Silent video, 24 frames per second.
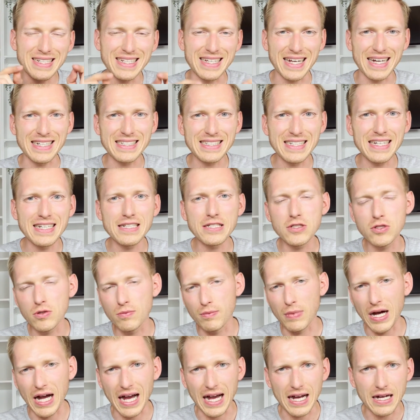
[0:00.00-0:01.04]
das hat zum
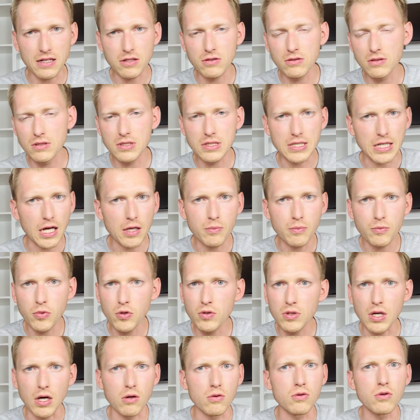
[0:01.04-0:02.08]
aktuellen
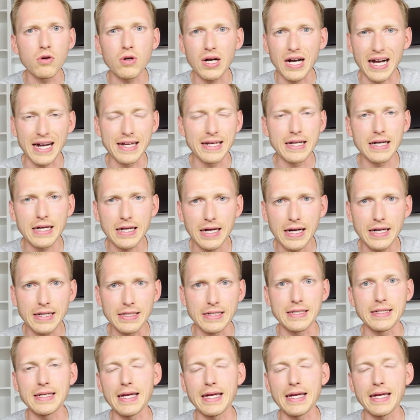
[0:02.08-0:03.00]
Zeitpunkt auch noch keiner erreicht.